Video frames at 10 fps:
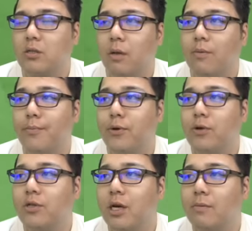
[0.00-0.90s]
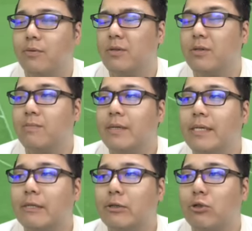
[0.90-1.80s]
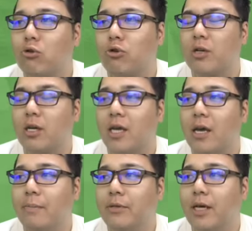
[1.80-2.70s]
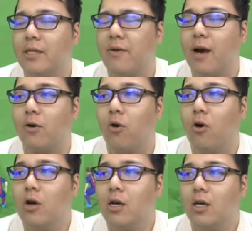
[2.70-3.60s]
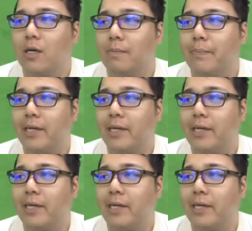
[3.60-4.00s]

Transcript: 多分プログラミング上というかゲーム内ではこう、